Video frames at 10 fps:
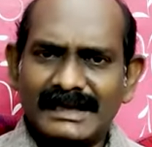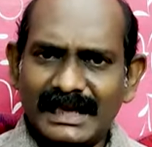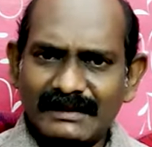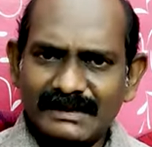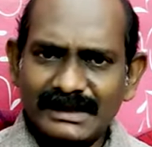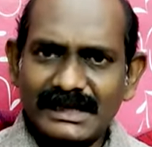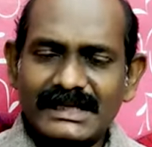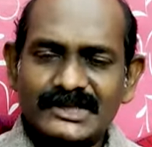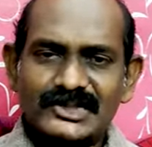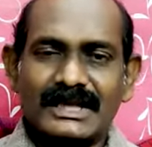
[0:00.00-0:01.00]
தேவன்
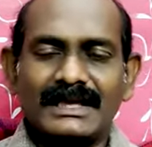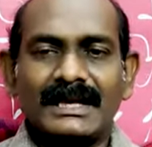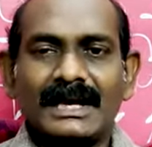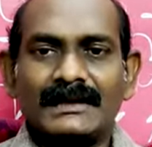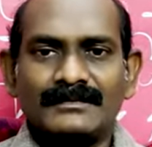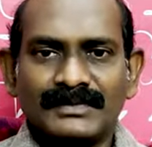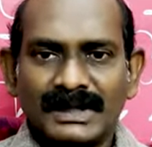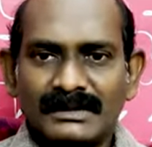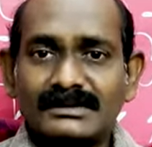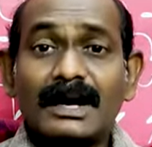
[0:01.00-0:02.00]
என்ன செய்கிறார்
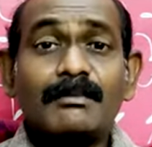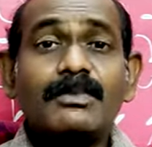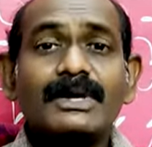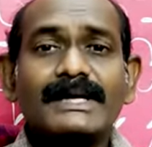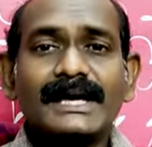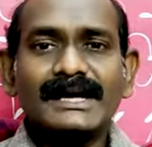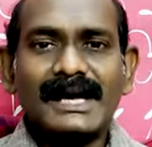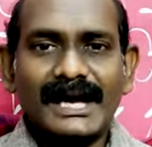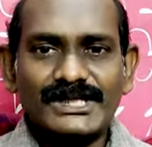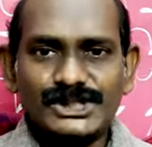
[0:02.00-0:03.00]
தம்முடைய
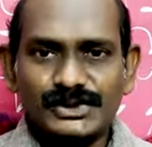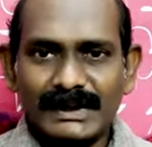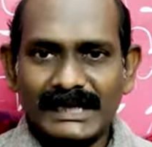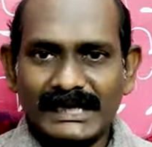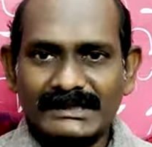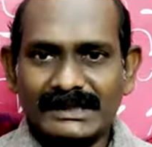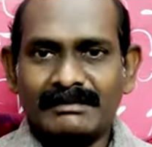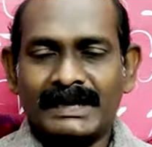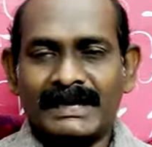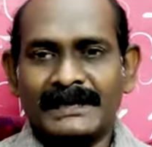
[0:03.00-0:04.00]

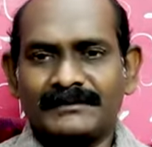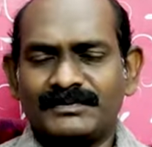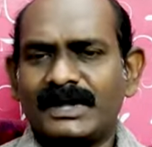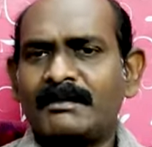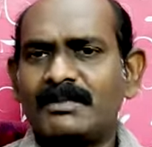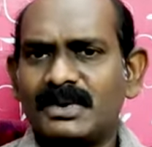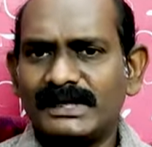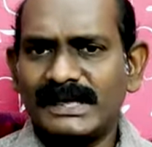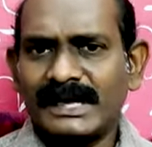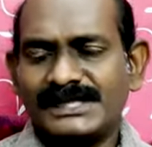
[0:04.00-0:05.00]
ஐஸ்வர்யத்தின்படி
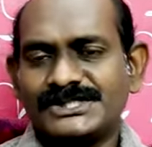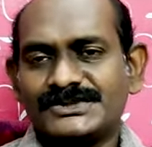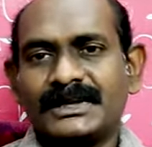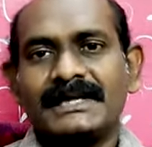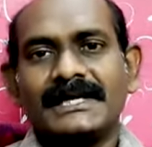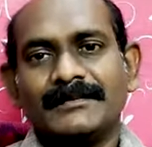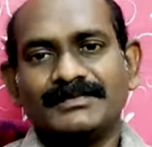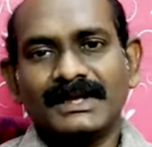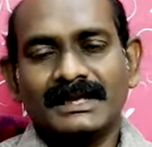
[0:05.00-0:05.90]
தம்முடைய ஐஸ்வர்யம்